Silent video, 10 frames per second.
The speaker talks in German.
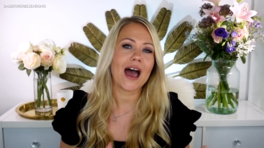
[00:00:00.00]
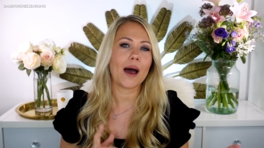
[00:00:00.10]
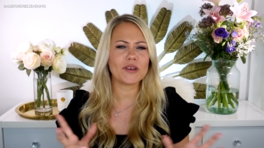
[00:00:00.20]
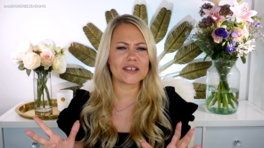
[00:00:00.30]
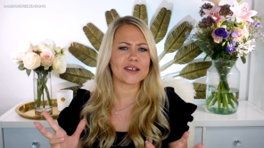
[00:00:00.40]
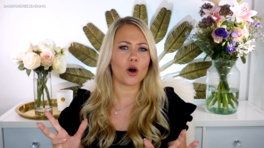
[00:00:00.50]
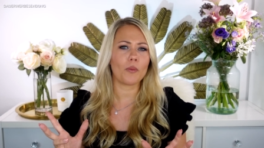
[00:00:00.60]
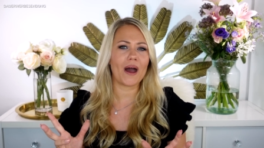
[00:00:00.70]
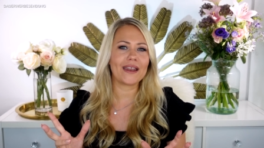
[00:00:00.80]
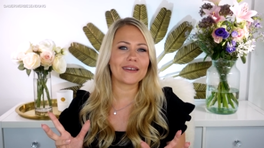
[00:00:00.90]
Habe ich jetzt
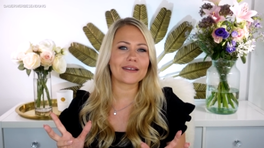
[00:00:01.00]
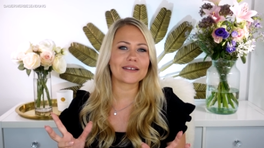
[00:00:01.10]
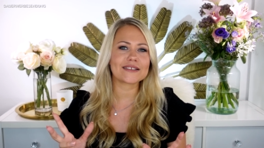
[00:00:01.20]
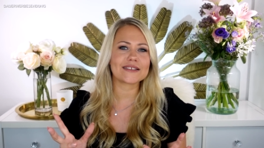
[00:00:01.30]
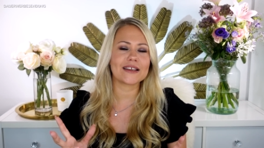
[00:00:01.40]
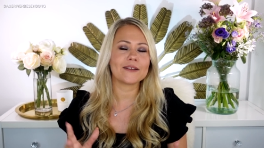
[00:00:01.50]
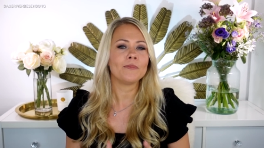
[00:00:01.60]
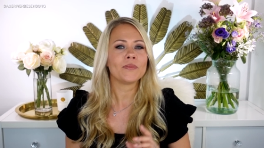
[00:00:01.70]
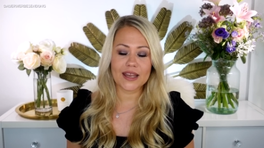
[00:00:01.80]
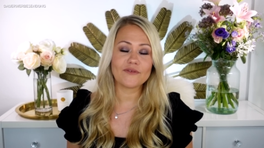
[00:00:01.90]
auch bei anderen gesehen.
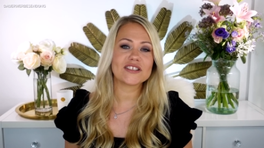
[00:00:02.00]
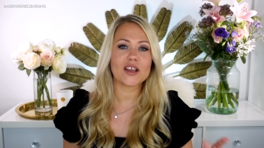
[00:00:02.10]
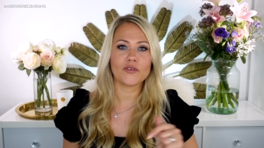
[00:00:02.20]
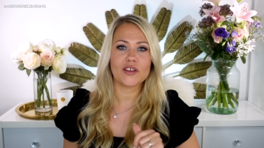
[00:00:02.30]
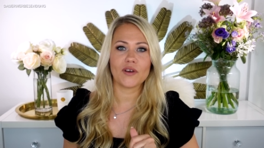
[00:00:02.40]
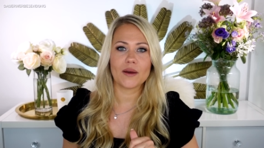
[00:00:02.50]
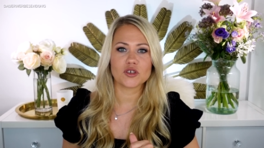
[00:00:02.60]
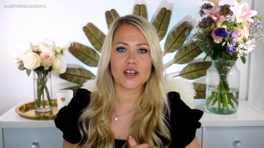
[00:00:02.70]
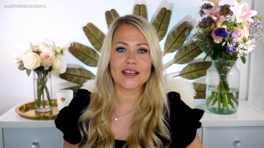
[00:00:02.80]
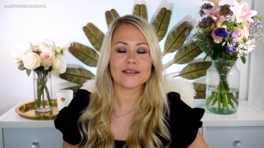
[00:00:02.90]
Dann wisst ihr auf jeden Fall
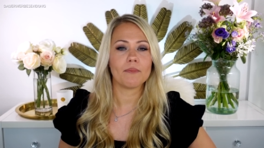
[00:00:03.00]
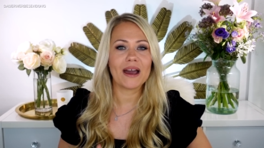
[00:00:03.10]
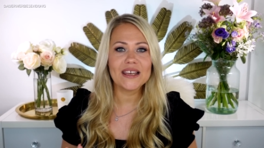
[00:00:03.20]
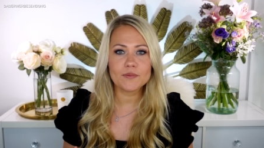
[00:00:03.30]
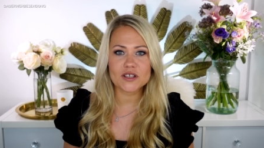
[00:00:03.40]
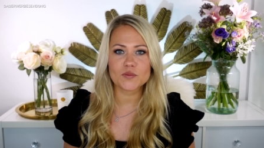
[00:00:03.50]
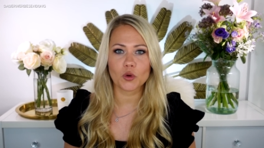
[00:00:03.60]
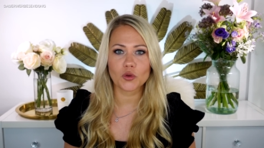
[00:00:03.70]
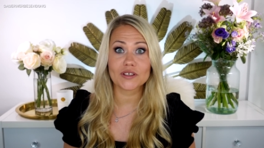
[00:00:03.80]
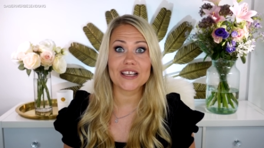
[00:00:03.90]
Bescheid. Mein liebstes
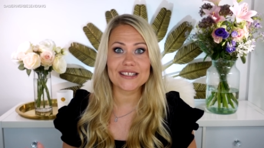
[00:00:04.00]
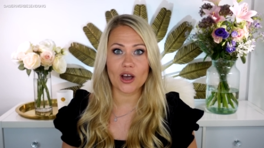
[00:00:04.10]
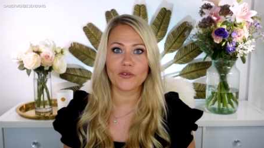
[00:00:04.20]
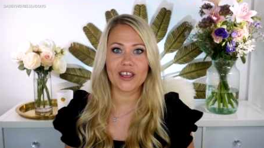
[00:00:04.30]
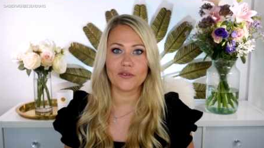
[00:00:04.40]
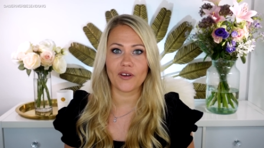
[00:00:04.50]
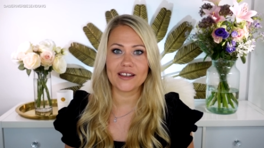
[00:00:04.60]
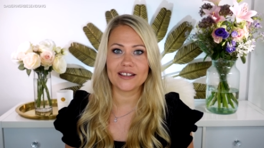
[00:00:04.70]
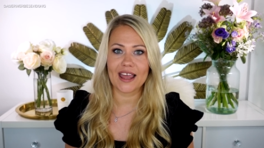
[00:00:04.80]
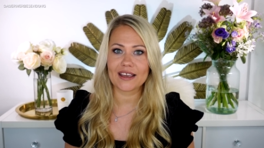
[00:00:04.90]
Produkt ist auf jeden
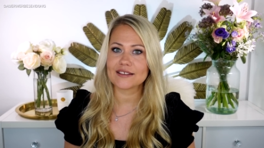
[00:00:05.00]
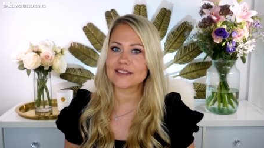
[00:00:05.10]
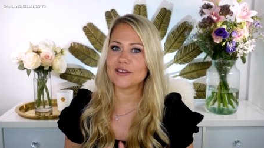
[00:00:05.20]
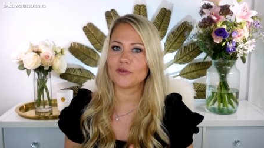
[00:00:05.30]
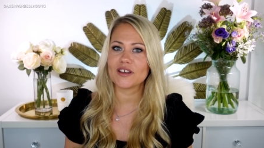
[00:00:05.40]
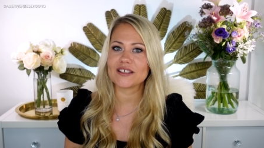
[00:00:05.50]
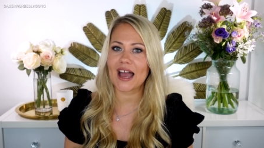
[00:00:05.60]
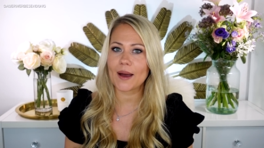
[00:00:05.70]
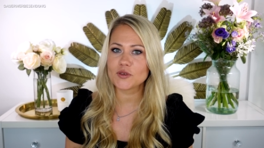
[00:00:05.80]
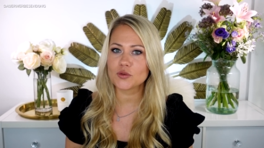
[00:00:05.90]
Fall die Leggings. Die finde ich
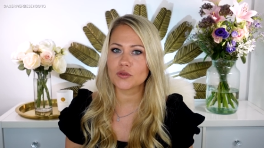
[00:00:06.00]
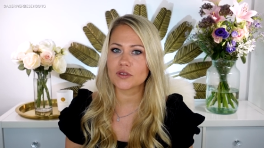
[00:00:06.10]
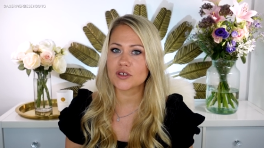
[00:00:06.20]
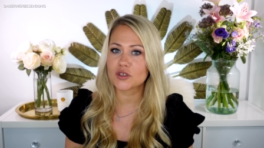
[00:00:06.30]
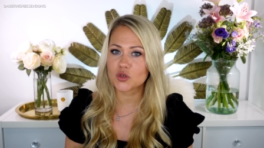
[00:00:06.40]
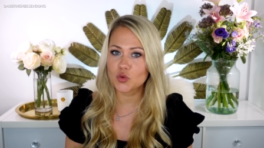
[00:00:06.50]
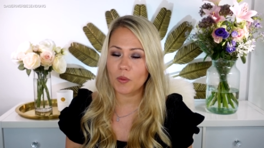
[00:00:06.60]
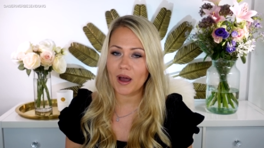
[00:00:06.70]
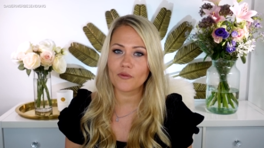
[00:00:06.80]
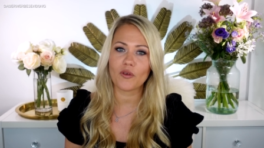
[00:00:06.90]
absolut
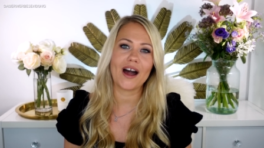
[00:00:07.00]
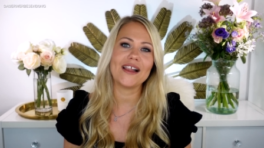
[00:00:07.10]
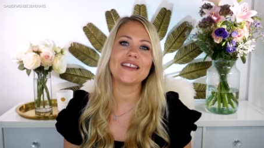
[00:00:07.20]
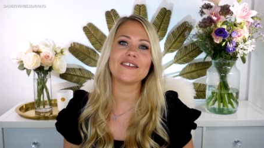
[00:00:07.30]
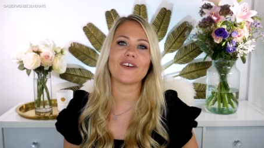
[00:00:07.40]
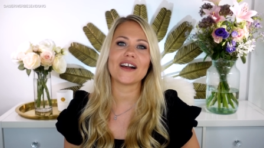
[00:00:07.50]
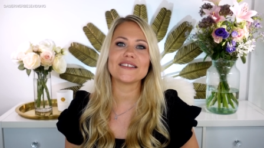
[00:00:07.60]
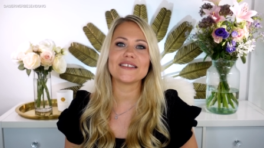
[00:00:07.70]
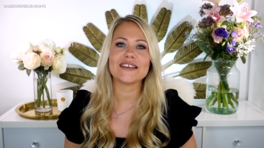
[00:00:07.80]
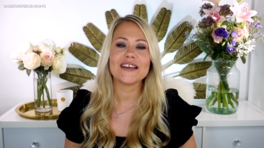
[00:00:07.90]
super, vor allen Dingen, weil
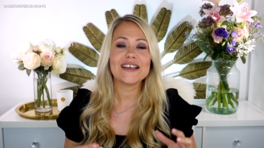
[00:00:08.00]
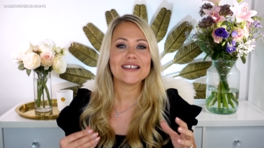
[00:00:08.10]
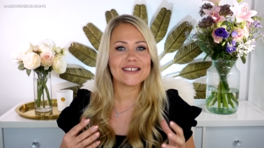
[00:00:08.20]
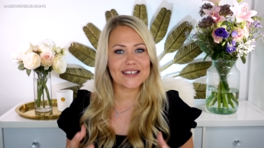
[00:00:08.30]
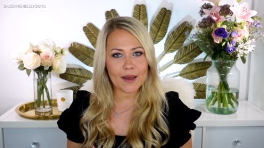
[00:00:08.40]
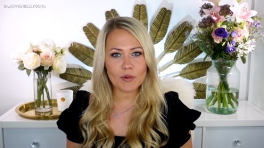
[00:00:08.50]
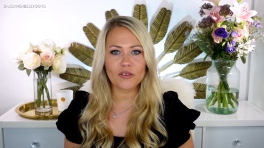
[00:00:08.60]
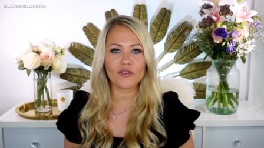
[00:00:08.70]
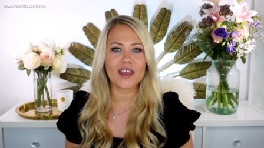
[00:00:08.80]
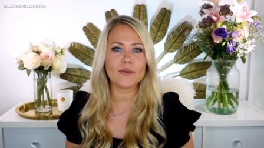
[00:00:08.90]
sie sehr
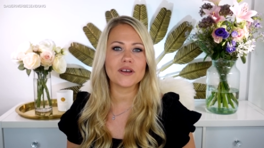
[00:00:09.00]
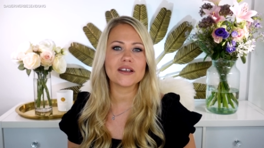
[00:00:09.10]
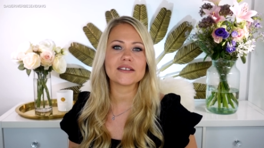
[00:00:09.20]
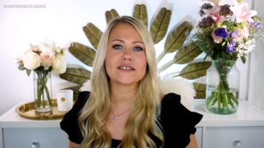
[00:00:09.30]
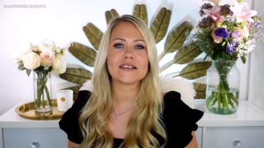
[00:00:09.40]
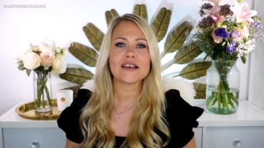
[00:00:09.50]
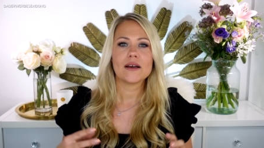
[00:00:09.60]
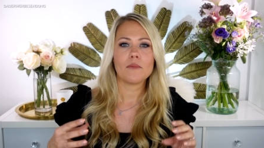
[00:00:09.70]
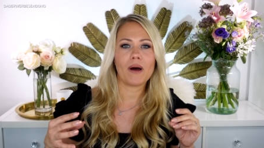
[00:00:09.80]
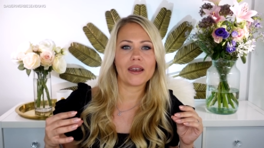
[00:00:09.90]
bequem ist
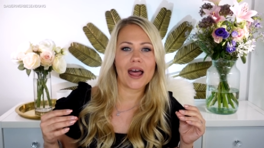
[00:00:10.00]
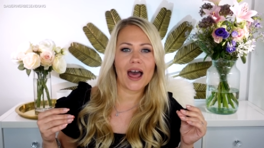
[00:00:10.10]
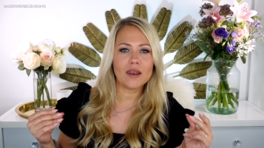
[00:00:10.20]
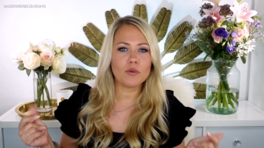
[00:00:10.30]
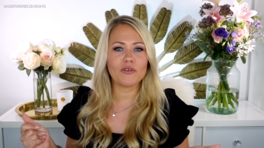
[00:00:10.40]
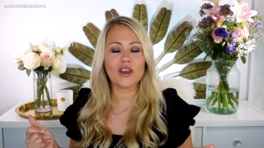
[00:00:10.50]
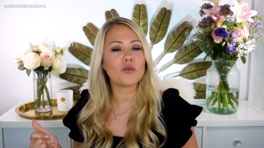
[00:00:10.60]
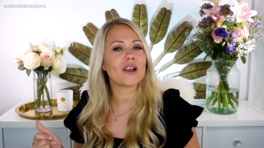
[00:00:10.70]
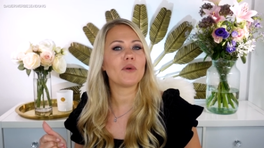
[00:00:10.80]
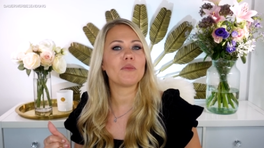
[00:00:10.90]
man alle
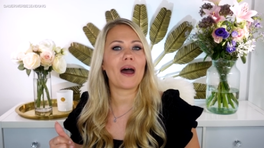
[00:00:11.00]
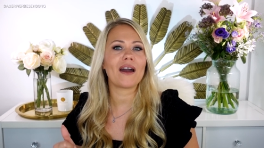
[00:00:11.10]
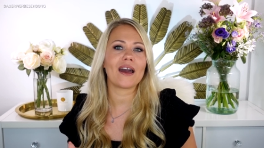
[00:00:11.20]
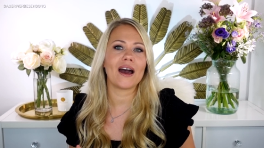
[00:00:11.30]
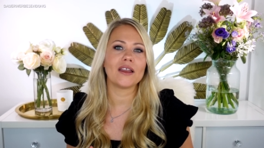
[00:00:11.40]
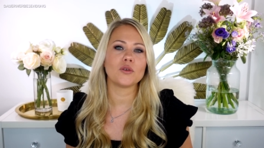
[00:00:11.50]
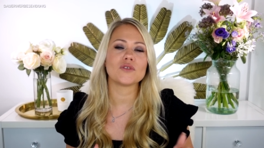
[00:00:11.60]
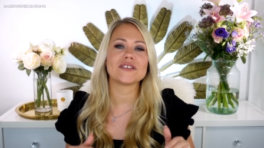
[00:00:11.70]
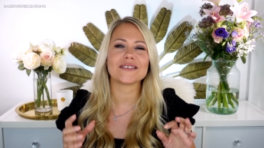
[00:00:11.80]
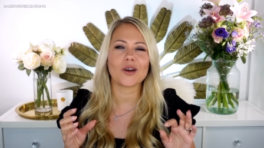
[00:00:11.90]
Bewegungen damit machen kann
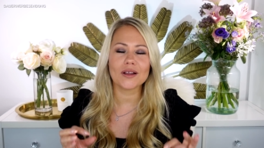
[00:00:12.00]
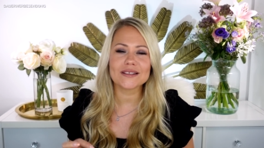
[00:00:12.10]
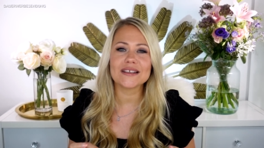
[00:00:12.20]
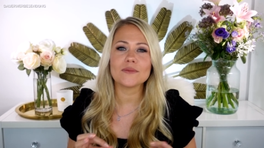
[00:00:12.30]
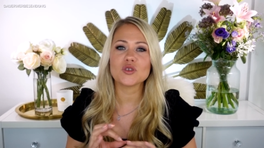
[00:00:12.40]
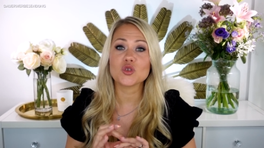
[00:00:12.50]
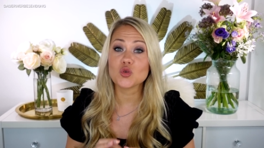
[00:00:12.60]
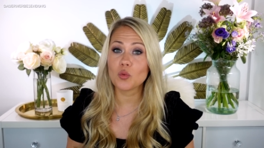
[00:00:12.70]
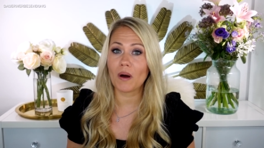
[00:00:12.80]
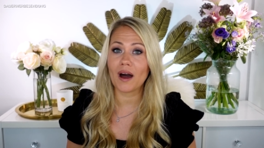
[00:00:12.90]
und sie trotzdem
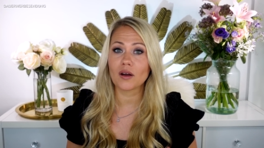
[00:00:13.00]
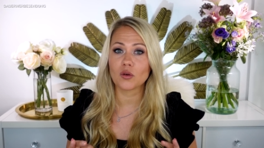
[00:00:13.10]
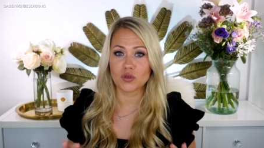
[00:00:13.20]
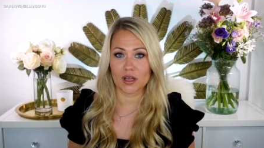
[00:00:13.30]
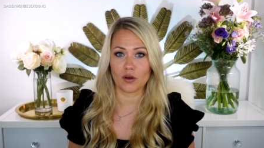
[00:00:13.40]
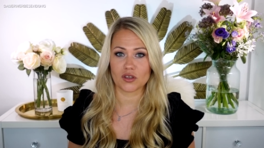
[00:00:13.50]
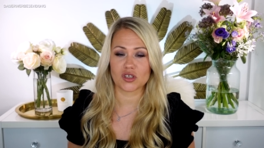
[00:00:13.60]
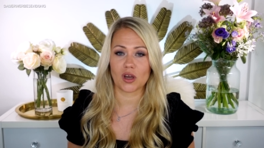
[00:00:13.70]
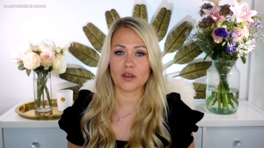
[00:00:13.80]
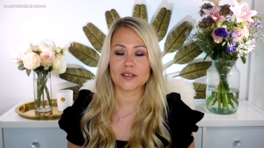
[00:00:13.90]
super gut
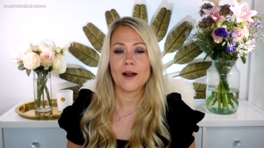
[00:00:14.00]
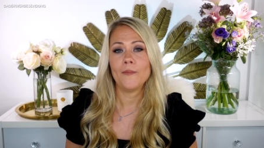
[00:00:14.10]
ausschaut.